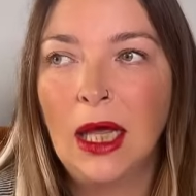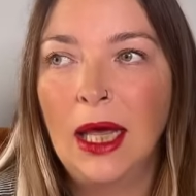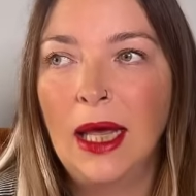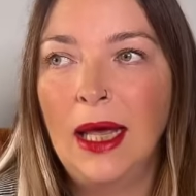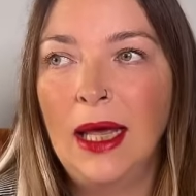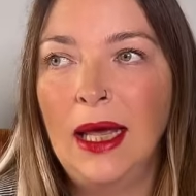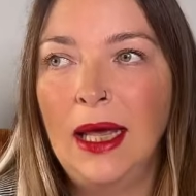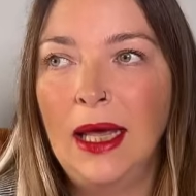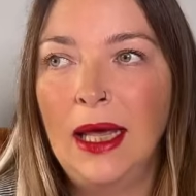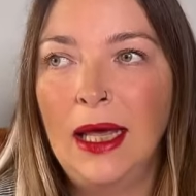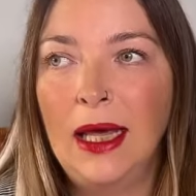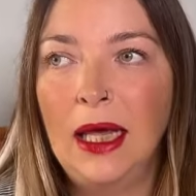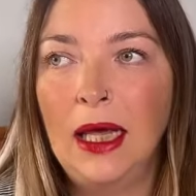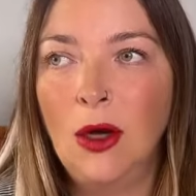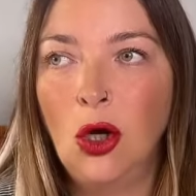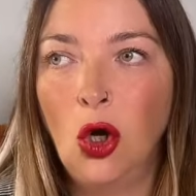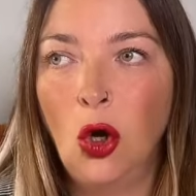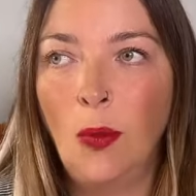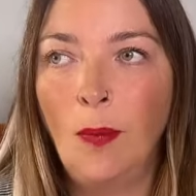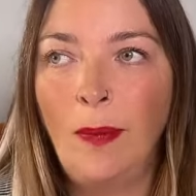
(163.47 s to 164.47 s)
eh,
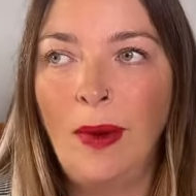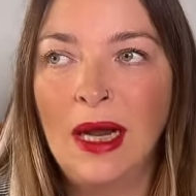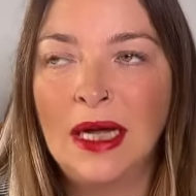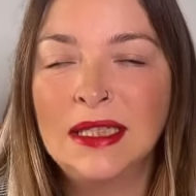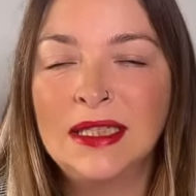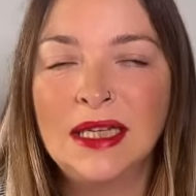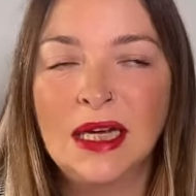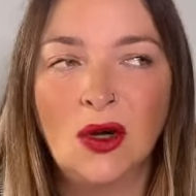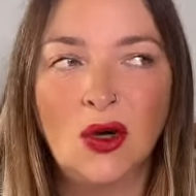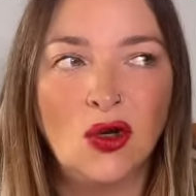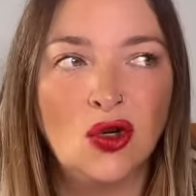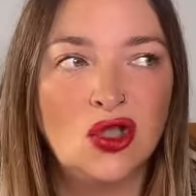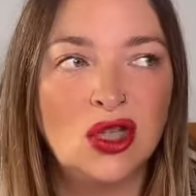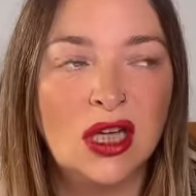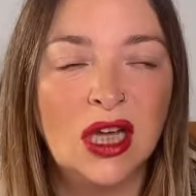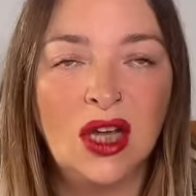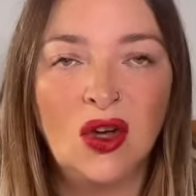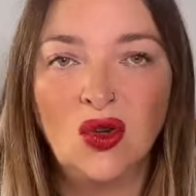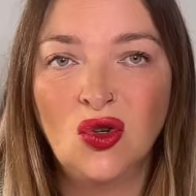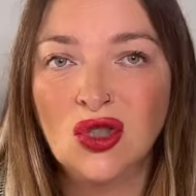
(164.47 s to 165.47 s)
con planchas, con no sé
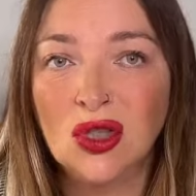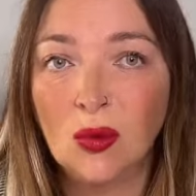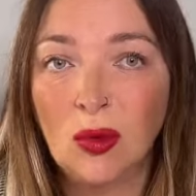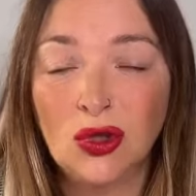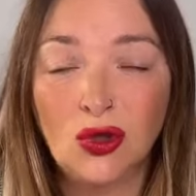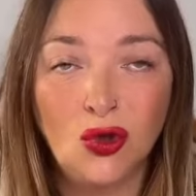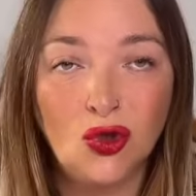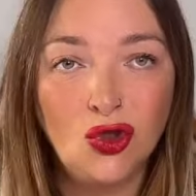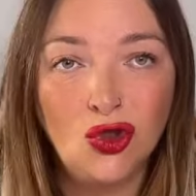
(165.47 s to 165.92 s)
qué, con no sé cuánto.